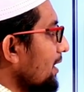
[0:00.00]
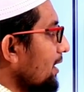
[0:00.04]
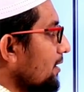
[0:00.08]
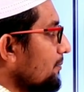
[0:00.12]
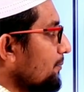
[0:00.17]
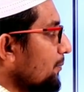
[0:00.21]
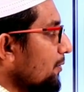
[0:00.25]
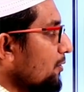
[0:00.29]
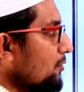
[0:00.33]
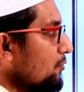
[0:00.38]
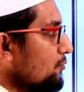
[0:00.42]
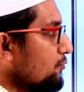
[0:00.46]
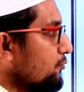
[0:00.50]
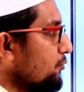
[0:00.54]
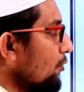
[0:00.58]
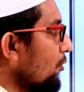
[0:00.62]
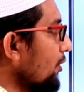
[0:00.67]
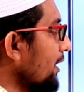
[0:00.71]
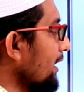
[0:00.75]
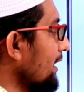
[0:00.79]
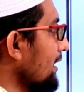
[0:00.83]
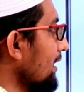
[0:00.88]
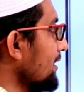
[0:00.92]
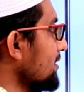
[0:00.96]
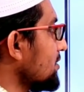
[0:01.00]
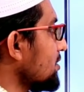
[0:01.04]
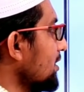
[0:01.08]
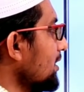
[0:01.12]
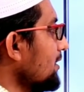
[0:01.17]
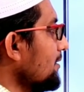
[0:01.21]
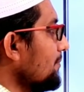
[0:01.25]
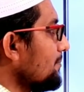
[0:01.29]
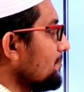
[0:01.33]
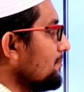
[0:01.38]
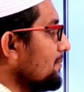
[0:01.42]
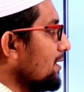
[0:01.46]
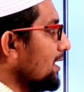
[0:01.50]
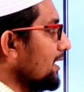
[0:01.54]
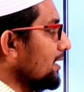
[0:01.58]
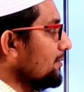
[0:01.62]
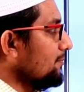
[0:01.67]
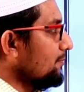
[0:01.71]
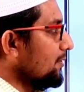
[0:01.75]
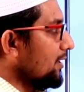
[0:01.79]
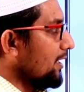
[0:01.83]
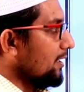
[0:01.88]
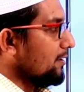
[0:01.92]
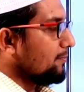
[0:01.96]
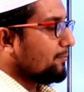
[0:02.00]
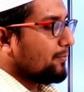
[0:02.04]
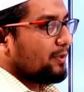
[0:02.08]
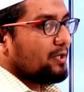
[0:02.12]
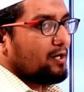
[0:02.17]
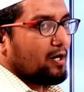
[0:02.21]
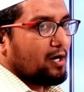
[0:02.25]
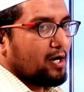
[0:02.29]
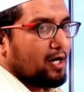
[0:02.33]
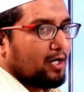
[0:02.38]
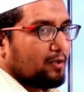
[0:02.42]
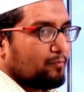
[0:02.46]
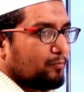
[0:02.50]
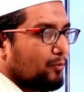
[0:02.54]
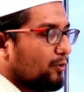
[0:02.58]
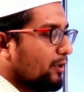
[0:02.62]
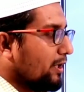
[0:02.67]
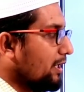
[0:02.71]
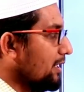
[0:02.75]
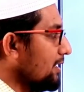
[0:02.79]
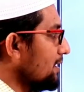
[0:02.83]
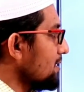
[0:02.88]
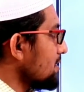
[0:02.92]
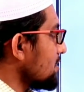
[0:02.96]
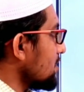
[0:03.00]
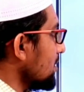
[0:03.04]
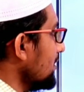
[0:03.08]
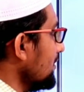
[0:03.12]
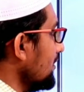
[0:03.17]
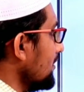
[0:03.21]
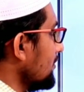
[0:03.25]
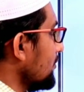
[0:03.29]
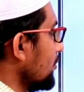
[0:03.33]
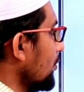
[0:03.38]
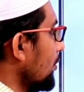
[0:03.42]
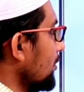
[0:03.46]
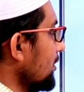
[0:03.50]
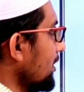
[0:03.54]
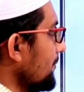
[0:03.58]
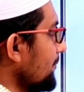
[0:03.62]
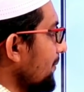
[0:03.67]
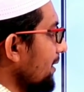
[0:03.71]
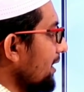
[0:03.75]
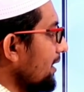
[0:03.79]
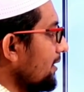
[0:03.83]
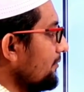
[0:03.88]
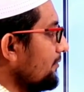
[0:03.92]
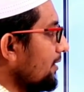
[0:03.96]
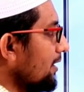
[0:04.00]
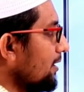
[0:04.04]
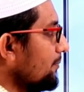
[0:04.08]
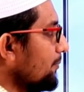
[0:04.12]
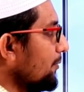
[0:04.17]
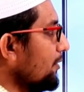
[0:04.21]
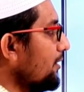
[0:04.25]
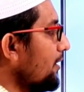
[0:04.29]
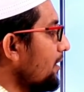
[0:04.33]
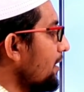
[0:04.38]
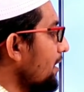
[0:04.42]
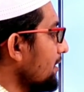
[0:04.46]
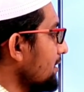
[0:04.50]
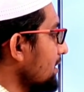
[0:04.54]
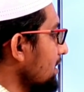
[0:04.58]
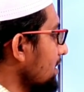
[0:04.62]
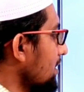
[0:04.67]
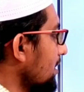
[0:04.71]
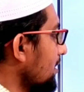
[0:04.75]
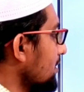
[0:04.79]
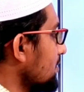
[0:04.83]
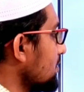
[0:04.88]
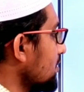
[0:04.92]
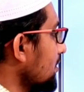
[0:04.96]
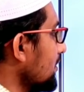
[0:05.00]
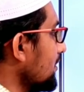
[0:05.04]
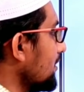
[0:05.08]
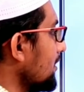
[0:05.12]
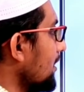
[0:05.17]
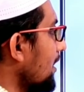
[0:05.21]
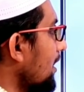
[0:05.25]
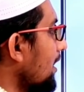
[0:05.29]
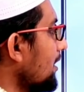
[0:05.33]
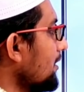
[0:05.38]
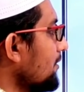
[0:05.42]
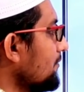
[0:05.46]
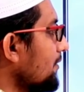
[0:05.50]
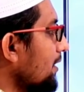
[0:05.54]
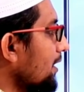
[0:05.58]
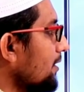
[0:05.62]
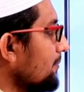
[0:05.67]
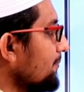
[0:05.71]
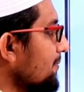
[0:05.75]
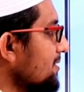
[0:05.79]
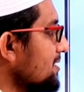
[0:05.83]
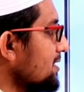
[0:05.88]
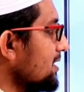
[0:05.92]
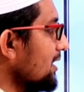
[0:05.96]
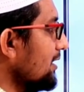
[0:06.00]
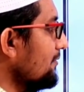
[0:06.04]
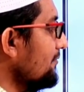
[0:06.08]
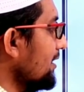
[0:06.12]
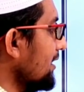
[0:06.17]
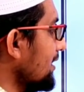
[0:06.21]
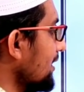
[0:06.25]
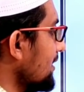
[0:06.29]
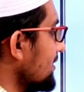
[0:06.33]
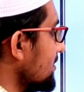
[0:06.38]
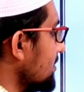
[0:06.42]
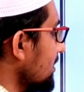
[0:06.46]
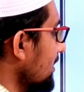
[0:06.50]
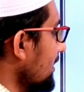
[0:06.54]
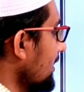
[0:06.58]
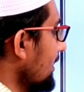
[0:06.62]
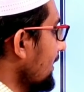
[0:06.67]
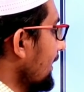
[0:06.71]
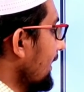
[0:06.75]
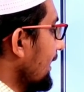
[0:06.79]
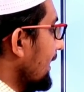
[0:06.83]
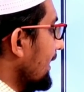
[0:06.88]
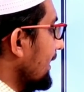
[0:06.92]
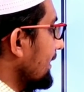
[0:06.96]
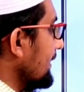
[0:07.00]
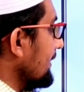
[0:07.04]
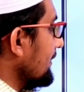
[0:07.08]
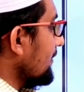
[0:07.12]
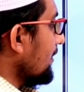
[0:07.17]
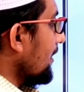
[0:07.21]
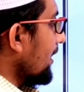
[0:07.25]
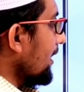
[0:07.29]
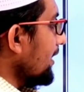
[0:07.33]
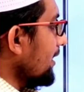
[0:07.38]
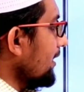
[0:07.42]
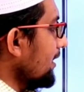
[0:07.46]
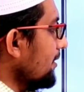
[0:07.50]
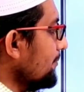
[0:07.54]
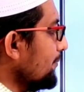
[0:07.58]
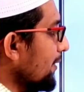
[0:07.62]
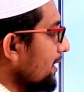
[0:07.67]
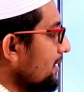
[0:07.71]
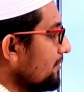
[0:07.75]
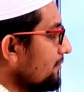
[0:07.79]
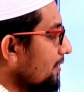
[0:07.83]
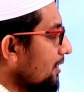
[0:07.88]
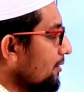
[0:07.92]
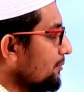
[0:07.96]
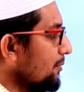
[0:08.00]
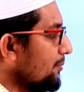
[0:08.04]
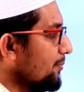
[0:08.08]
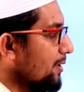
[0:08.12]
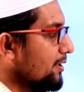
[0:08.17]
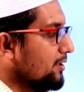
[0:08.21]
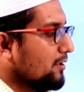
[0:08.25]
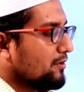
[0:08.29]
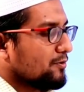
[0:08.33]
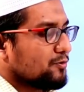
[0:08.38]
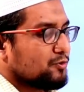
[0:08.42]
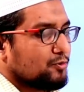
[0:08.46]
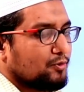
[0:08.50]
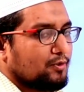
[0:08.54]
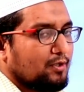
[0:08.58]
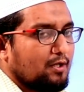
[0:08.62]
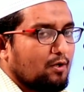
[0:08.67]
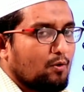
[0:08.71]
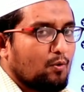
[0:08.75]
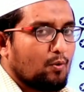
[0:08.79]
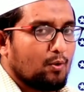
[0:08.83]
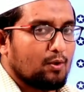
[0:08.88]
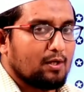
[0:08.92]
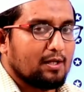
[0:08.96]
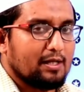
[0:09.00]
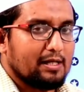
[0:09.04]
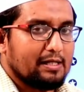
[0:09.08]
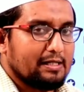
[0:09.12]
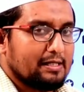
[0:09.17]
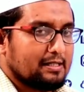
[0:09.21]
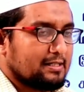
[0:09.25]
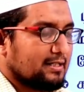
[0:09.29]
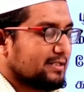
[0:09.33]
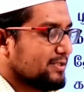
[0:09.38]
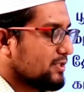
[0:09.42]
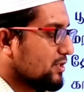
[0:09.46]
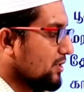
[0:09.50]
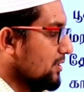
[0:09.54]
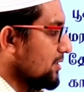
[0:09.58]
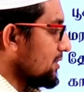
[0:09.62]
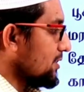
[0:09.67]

வளர்ப்பு ஃப்ளோரிகல்ச்சர் மரம் வளர்ப்பு ஆர்போரிகல்ச்சர் தோட்டப்பயிர் வளர்ப்பு ஹார்டிகல்ச்சர் காடு வளர்ப்பு சில்விகல்ச்சர் அண்டு காய்கறி பயிர் வளர்ப்பு பார்த்தீங்கன்னு சொன்னால் ஒலேரி கல்ச்சர்